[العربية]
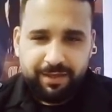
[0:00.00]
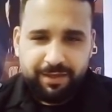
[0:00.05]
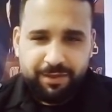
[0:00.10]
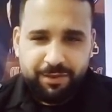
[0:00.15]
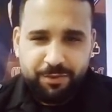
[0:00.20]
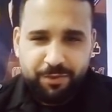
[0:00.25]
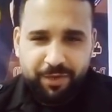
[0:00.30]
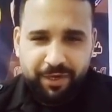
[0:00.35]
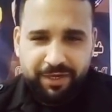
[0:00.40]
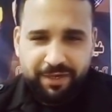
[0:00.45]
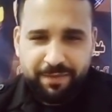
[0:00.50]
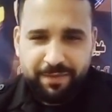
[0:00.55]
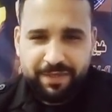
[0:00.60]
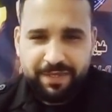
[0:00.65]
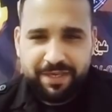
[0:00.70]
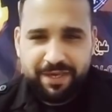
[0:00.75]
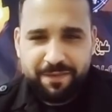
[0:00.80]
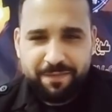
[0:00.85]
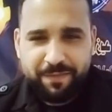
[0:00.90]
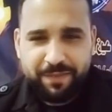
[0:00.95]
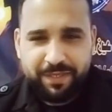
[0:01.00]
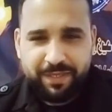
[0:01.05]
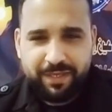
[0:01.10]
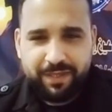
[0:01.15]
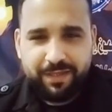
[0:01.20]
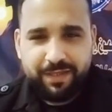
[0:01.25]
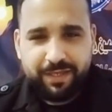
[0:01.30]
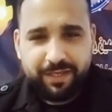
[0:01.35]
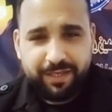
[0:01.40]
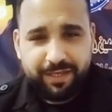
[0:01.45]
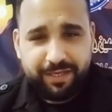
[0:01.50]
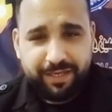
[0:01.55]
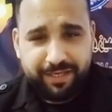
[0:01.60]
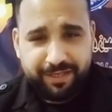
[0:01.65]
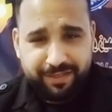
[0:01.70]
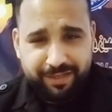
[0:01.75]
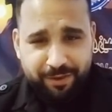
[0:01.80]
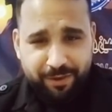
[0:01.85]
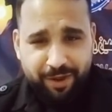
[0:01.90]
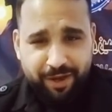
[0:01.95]
واحنا بنكمل كده يا
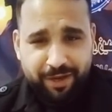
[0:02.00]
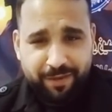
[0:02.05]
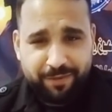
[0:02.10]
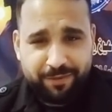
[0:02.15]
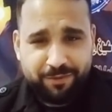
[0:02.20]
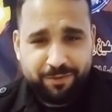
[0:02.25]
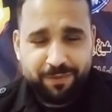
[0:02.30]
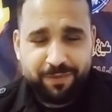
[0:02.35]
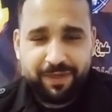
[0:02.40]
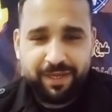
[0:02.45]
ريت لو عجبتكم